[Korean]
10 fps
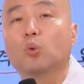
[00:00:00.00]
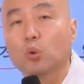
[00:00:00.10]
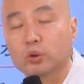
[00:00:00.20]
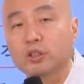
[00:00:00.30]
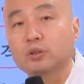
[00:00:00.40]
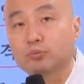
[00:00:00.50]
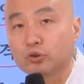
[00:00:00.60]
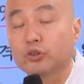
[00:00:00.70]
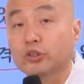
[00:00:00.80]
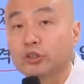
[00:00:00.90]
모든
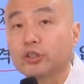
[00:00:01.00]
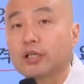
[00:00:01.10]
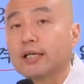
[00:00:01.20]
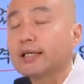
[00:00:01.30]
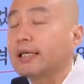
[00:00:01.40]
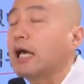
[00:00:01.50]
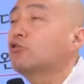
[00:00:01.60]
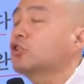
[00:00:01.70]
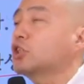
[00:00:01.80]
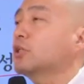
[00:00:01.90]
분들은
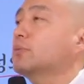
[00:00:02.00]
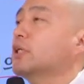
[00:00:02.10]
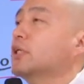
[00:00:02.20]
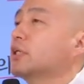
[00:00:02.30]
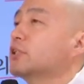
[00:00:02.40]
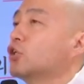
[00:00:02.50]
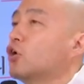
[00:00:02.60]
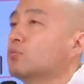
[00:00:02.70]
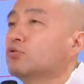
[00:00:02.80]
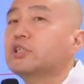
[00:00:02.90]
깨우침이
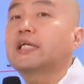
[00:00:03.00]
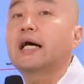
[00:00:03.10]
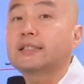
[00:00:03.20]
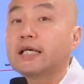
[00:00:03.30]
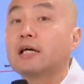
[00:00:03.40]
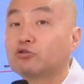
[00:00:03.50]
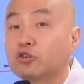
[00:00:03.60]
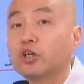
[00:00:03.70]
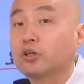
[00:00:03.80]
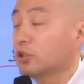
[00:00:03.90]
성불이라 하지
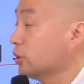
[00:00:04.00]
않고요.